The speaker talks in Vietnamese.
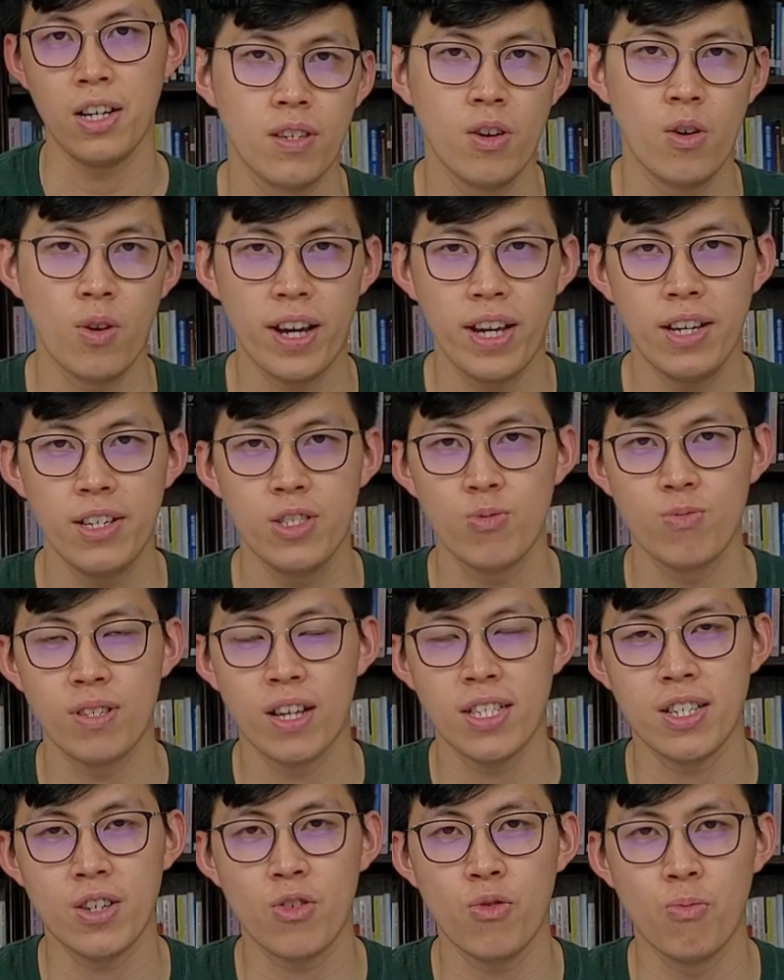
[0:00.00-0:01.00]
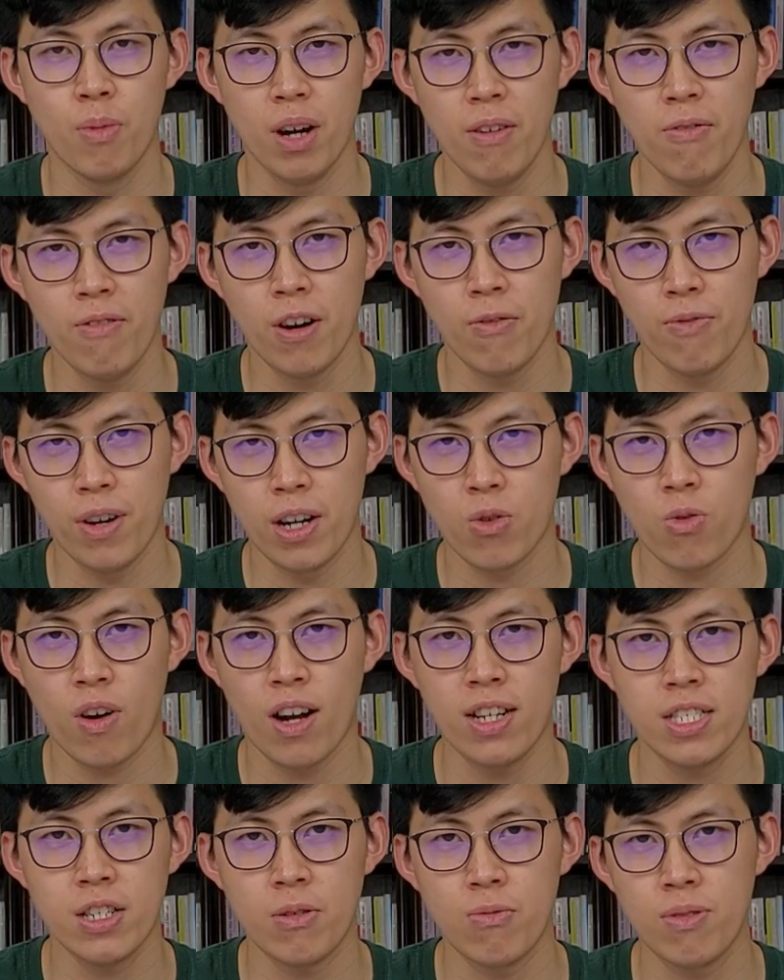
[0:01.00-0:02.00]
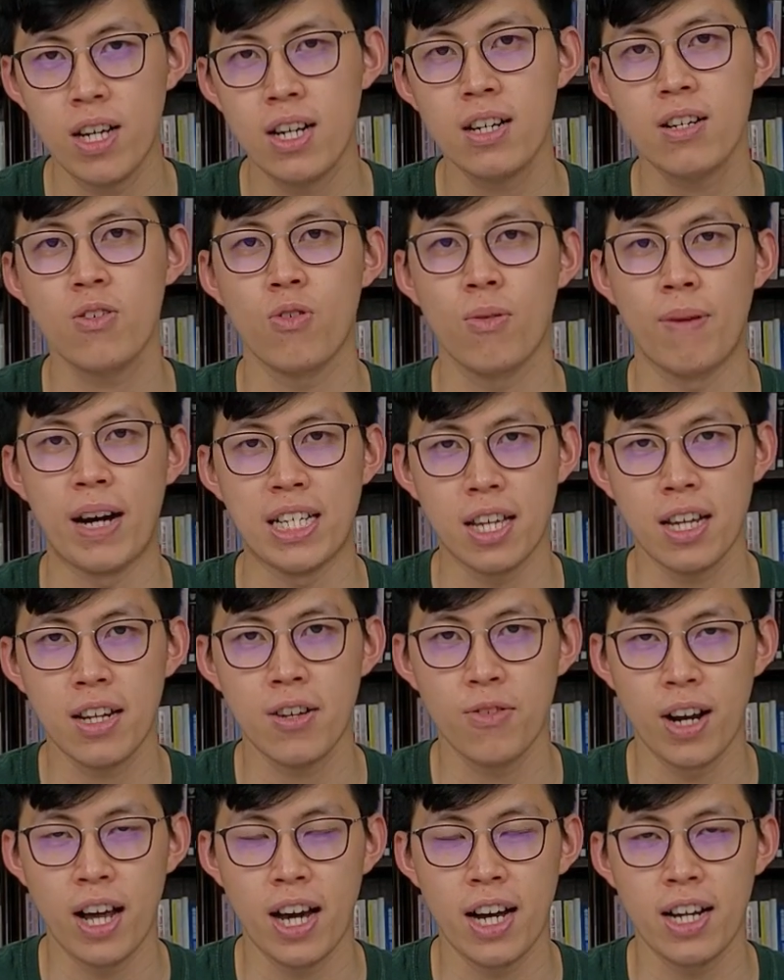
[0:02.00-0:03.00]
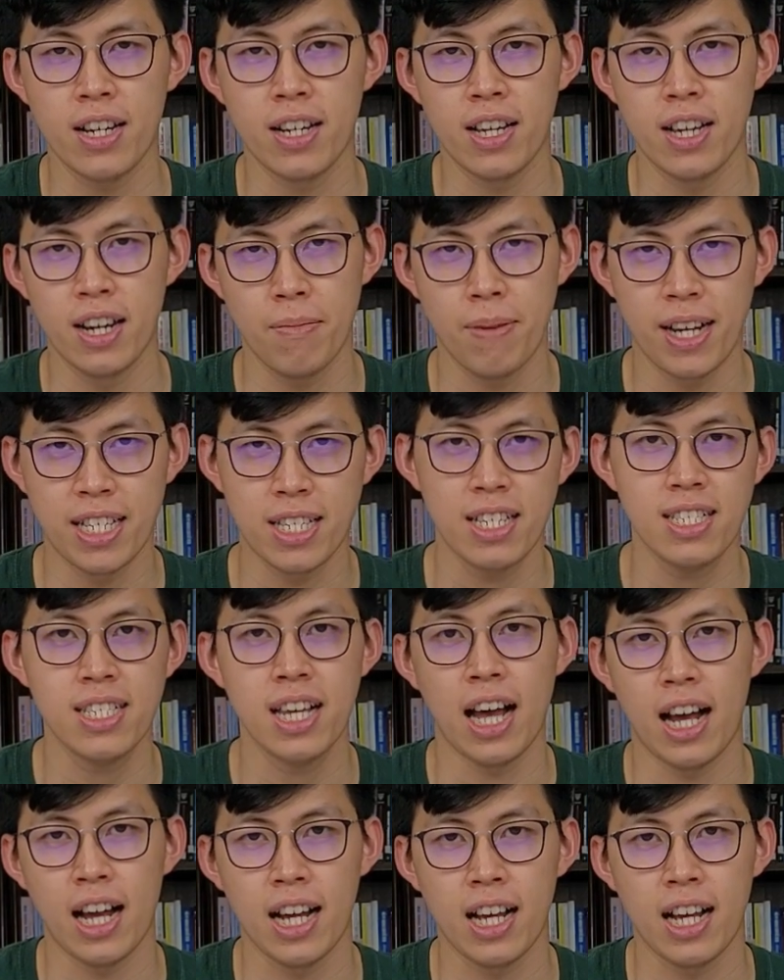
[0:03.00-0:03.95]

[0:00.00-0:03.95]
Ok, chúng ta sẽ cùng bước vào phần quan trọng nhất của bài test hiệu năng, đấy là bài test xả.